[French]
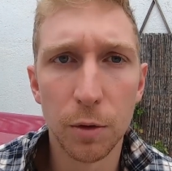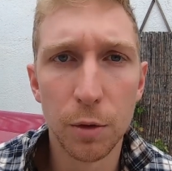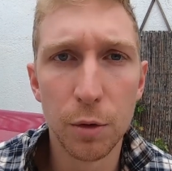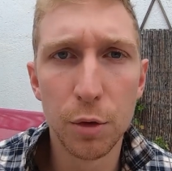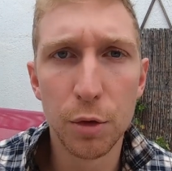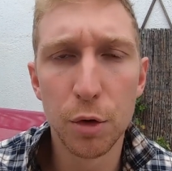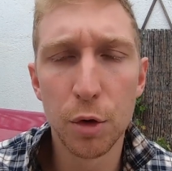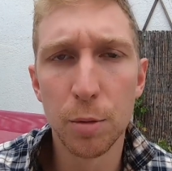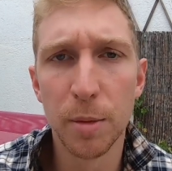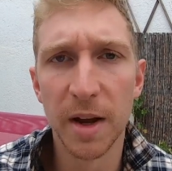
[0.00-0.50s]

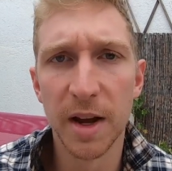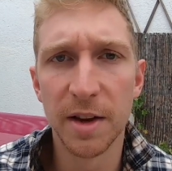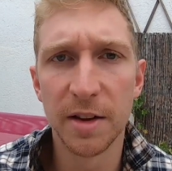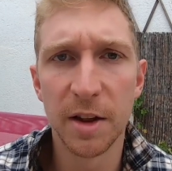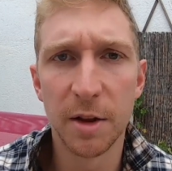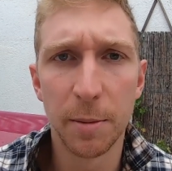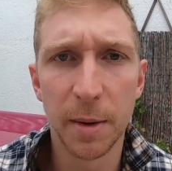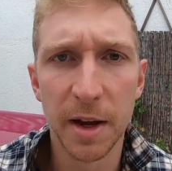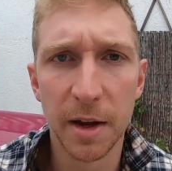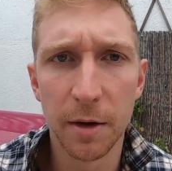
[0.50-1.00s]
YouTube et
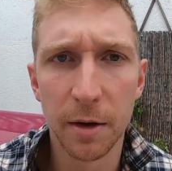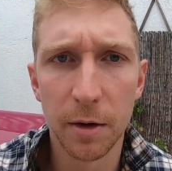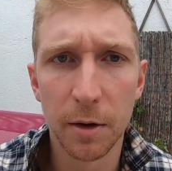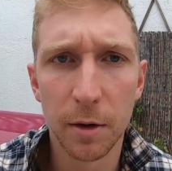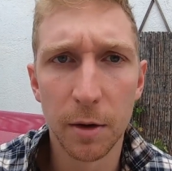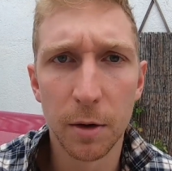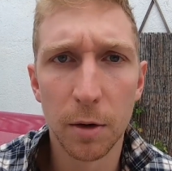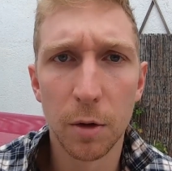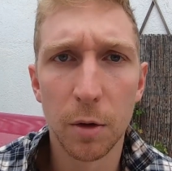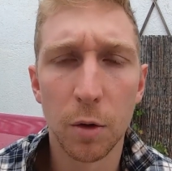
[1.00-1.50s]
Teespring
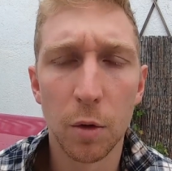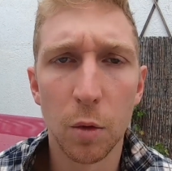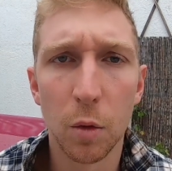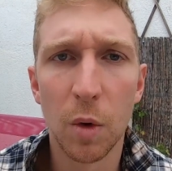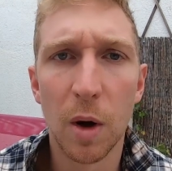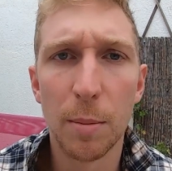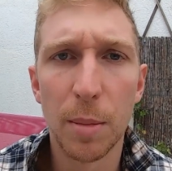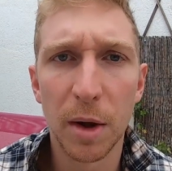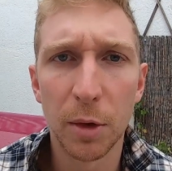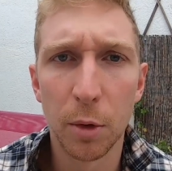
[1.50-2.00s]

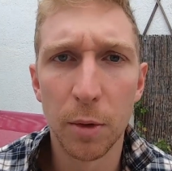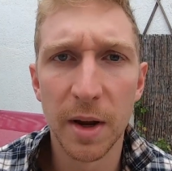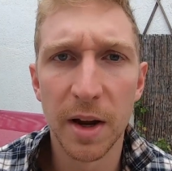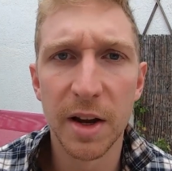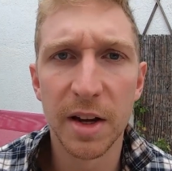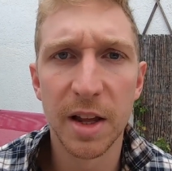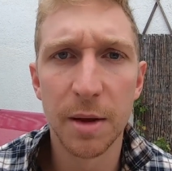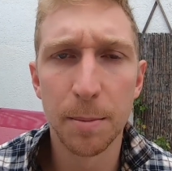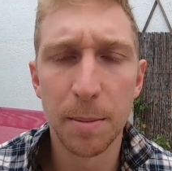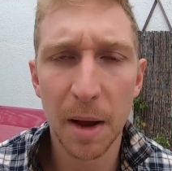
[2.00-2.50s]
ont un
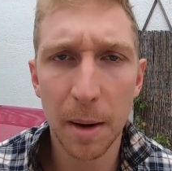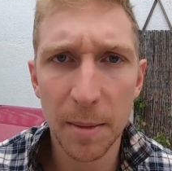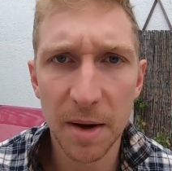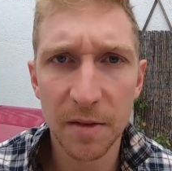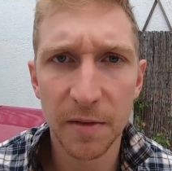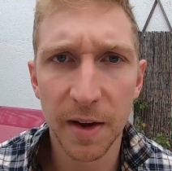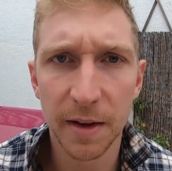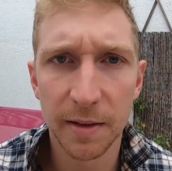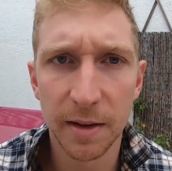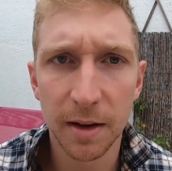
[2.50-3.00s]
partenariat qui permet
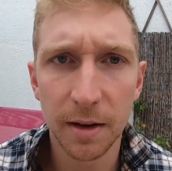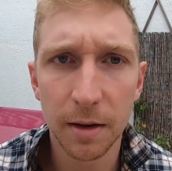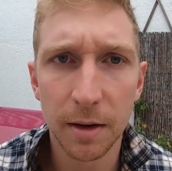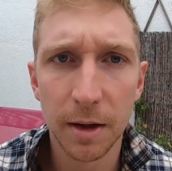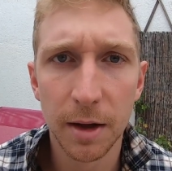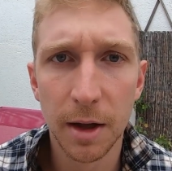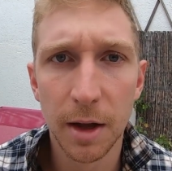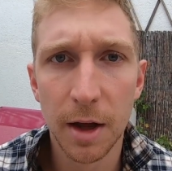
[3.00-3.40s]
de faire ça.